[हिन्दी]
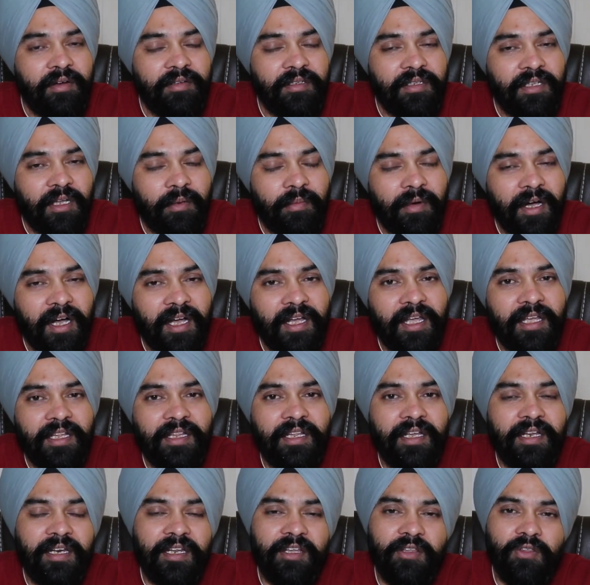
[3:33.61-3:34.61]
दबा के
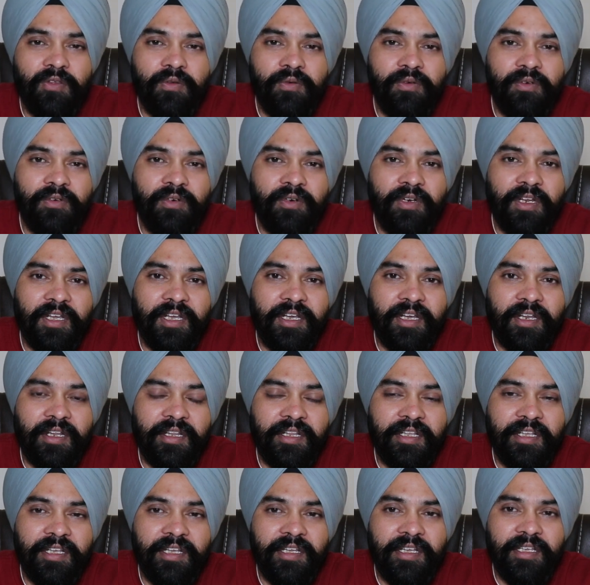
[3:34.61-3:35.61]
देने शुरू उन्होंने कर
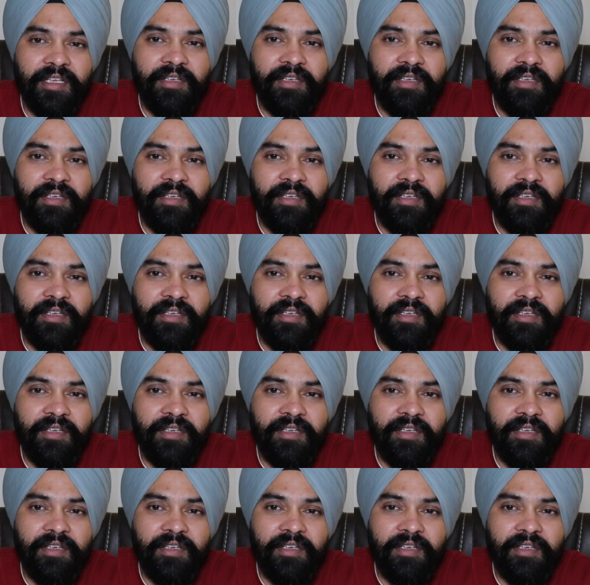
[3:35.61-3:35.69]
दिए